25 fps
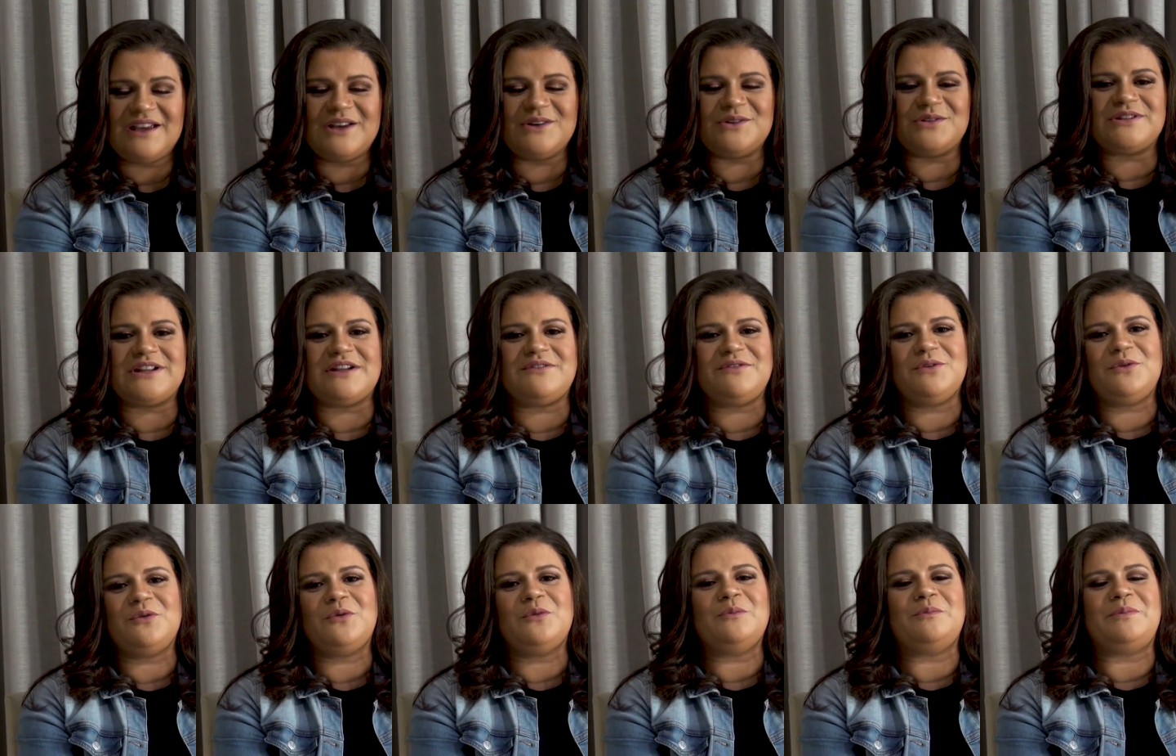Eu
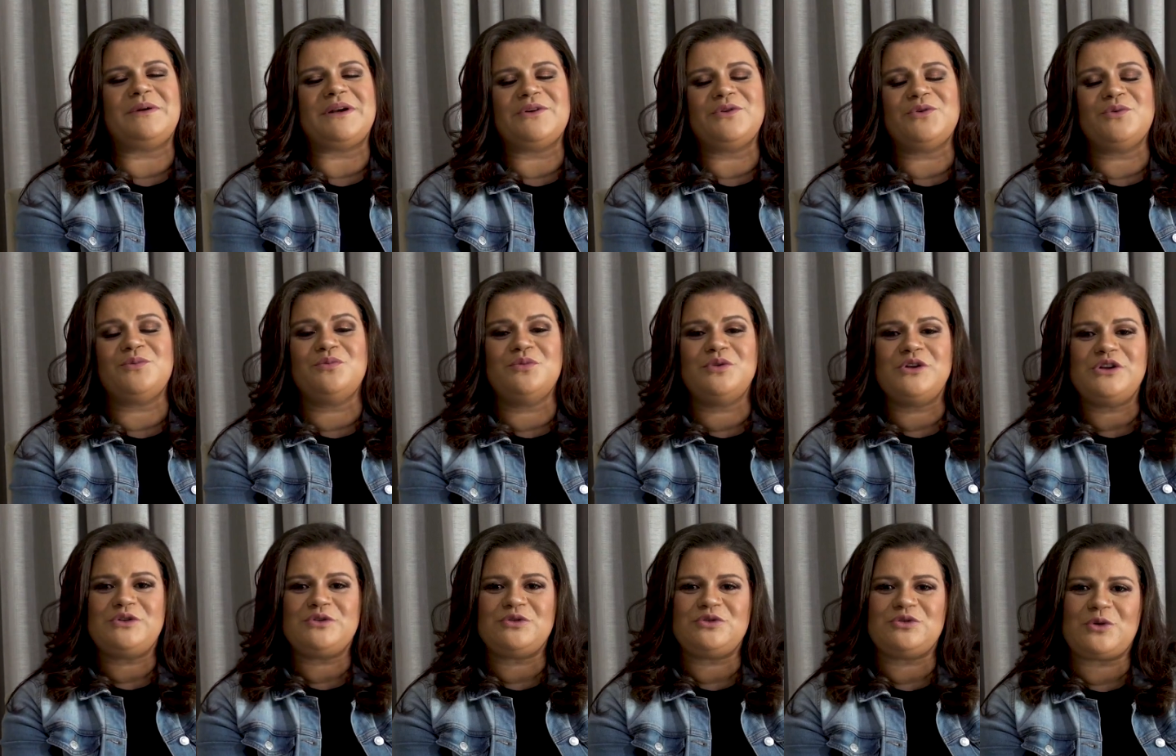estava cumprindo
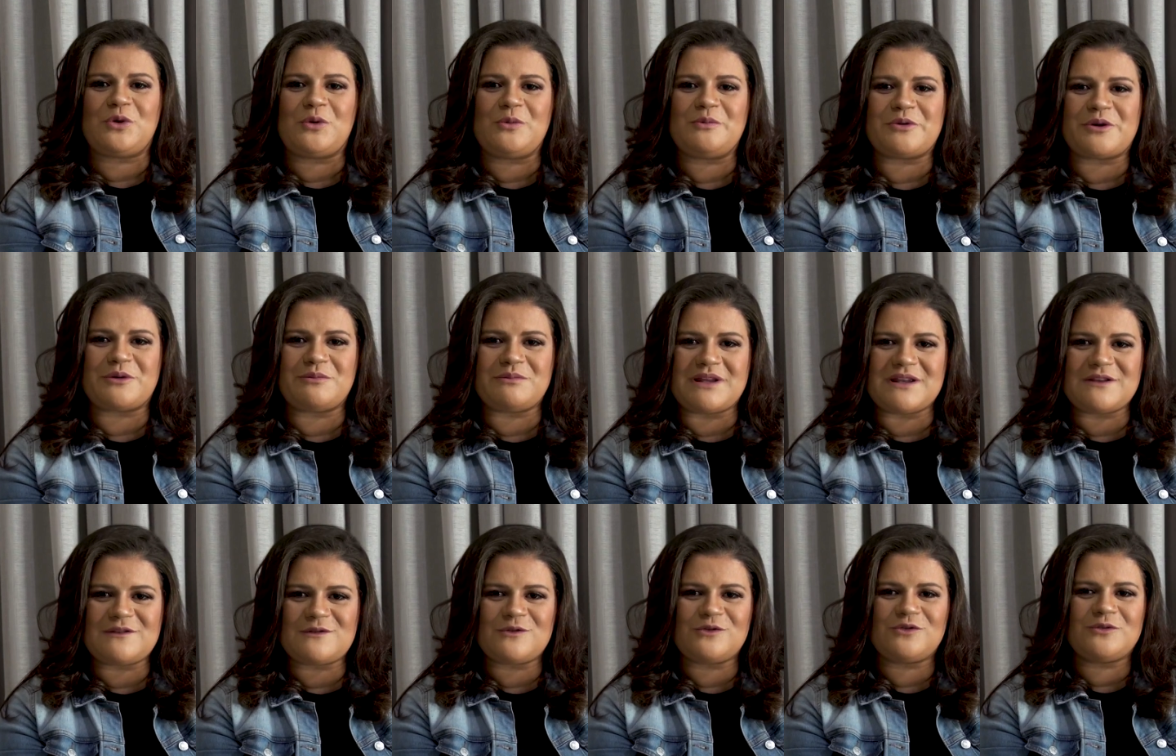muitos
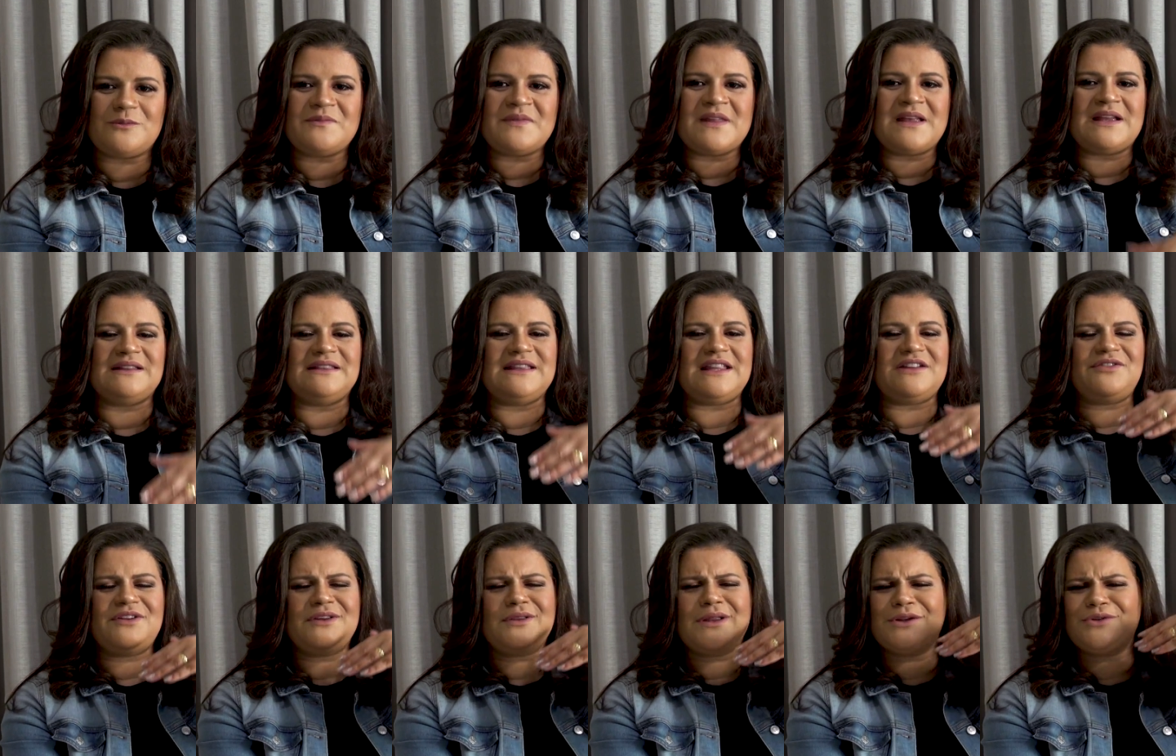compromissos
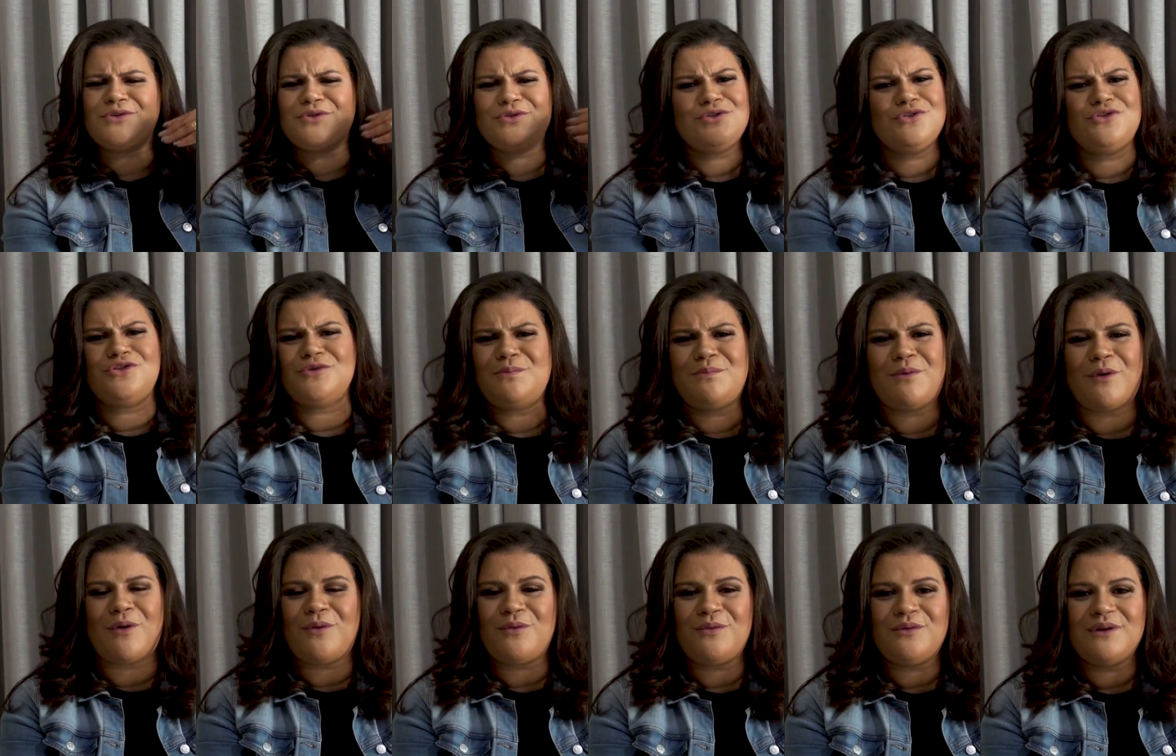devido a tudo de
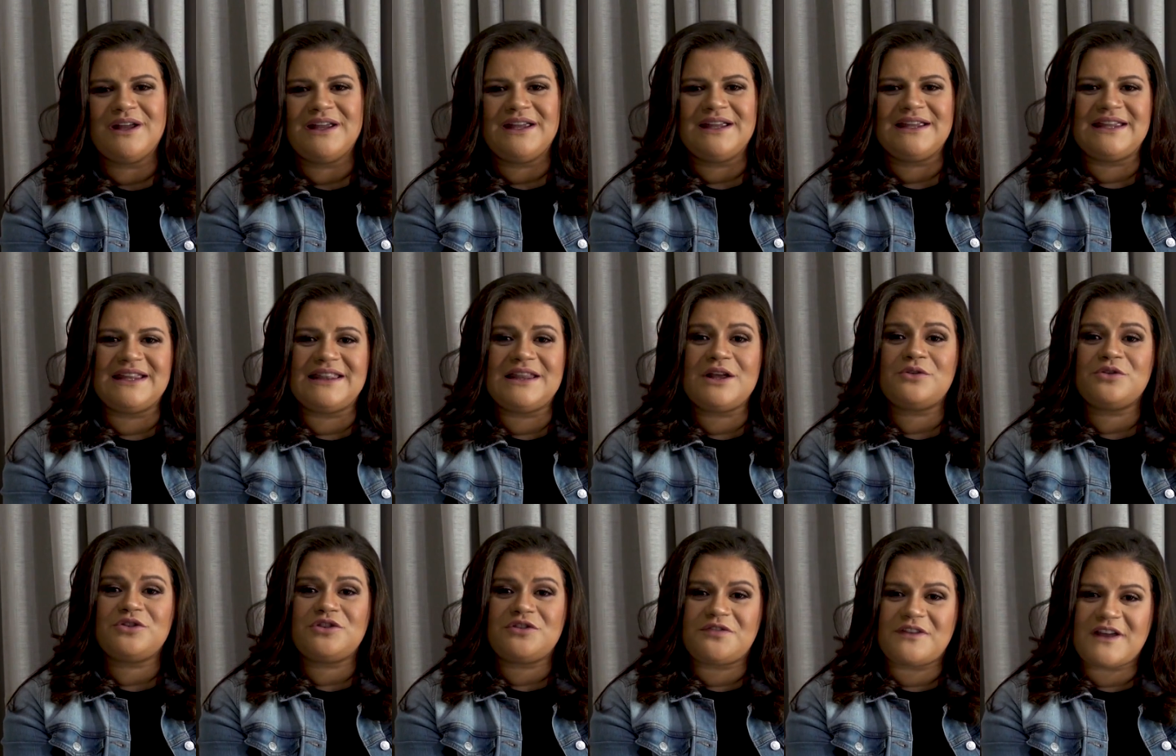bom que
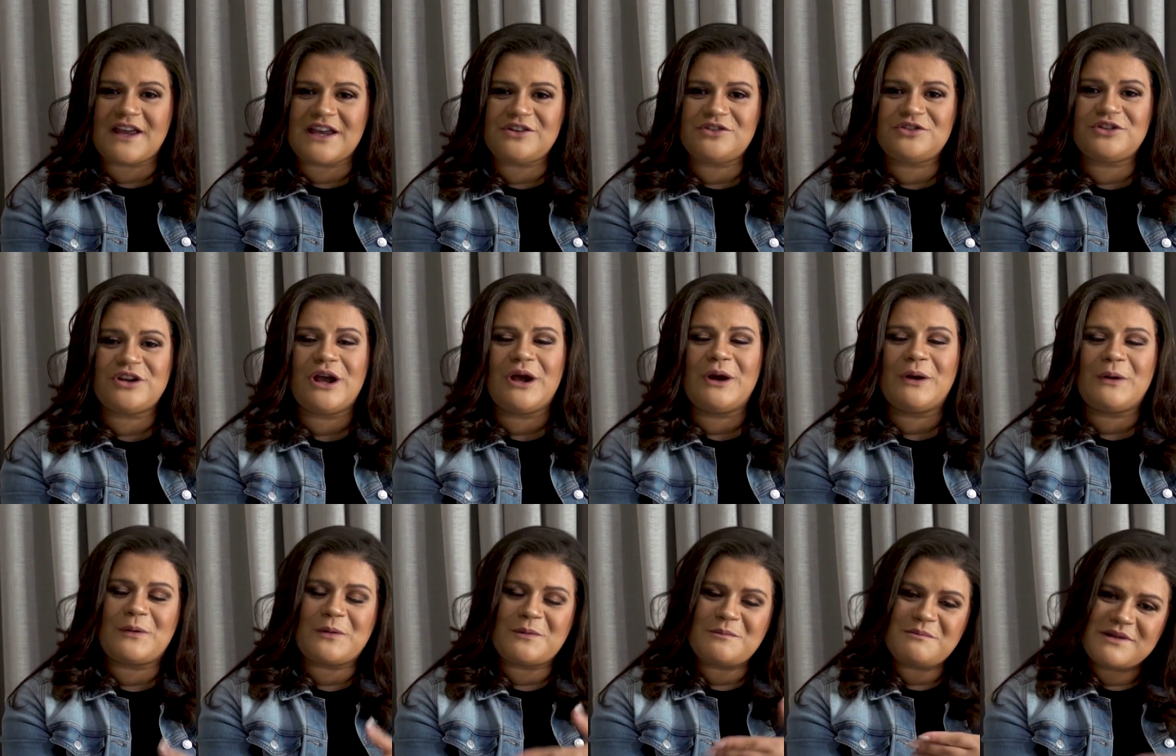Deus fez
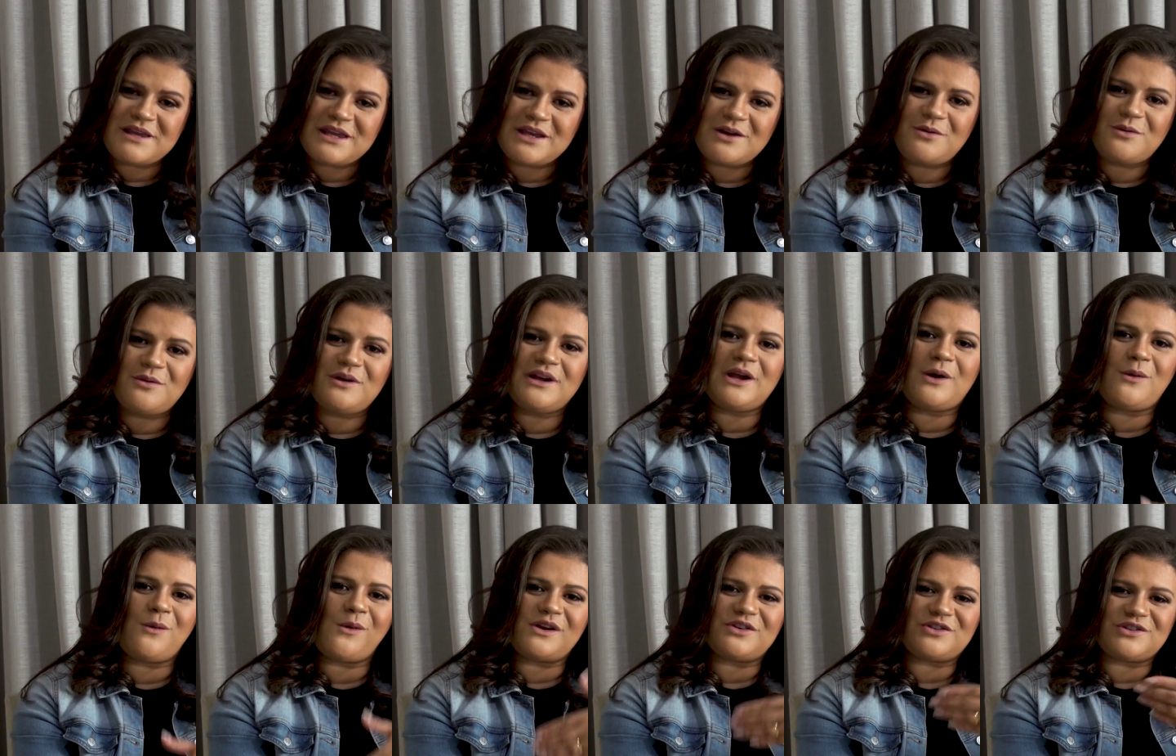comigo
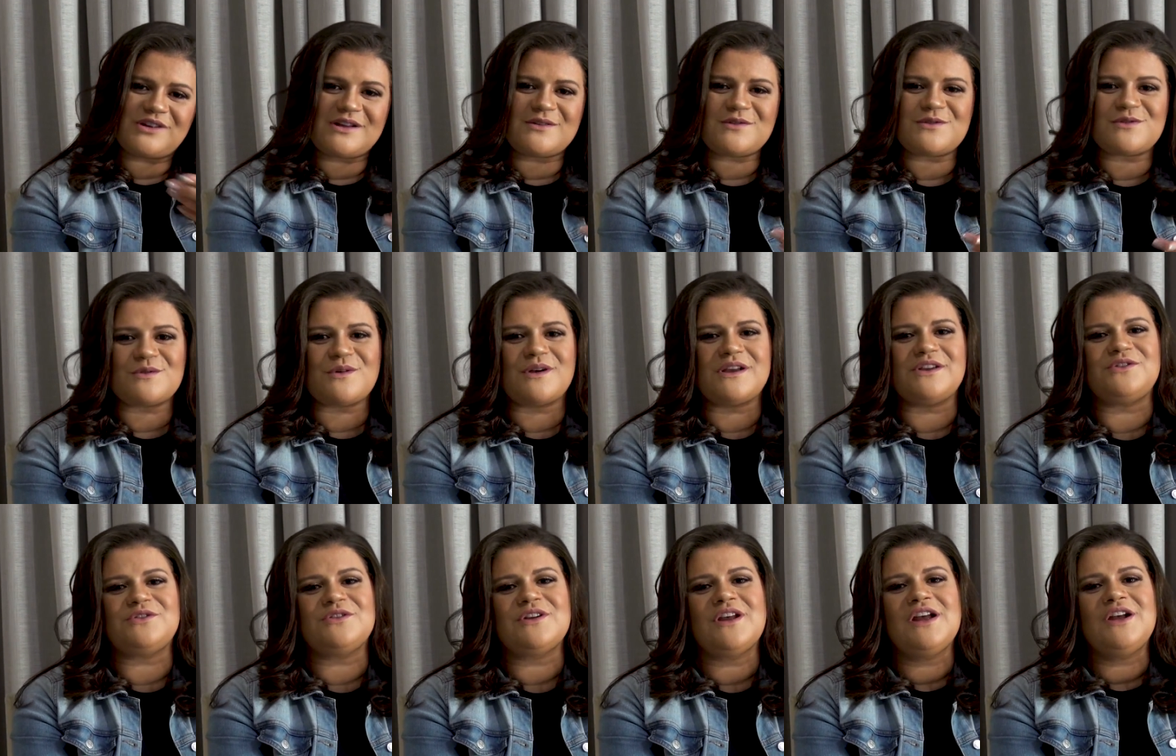e com as
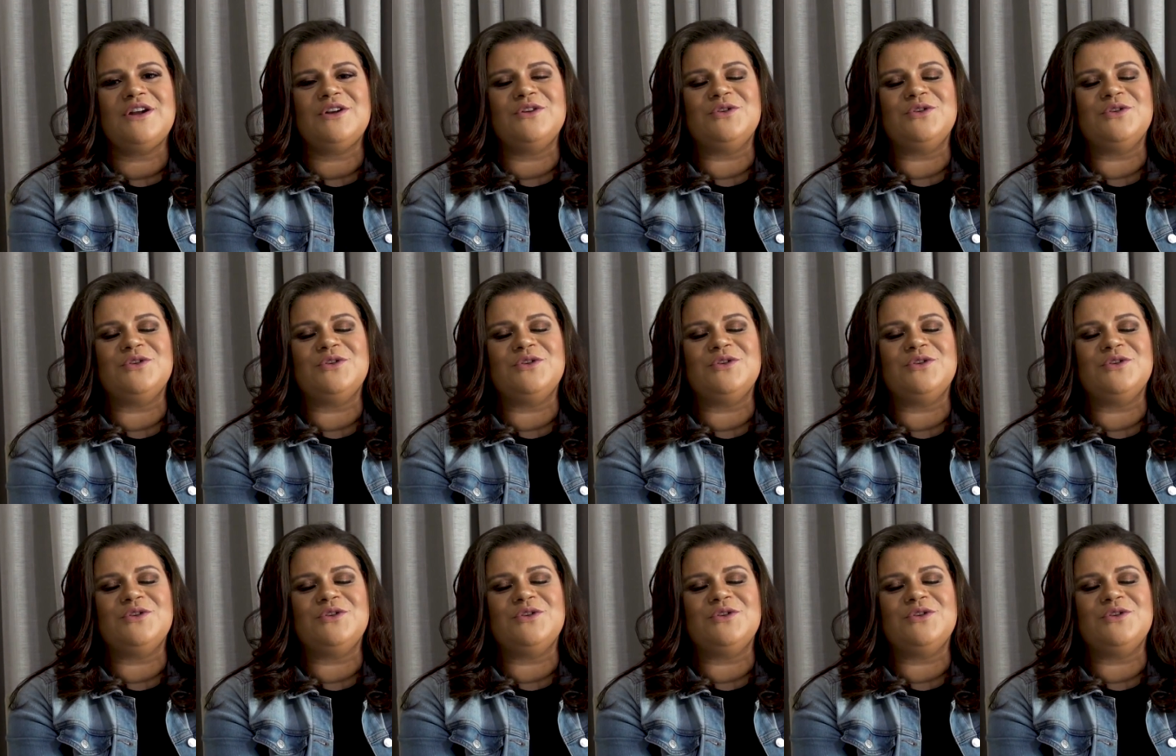canções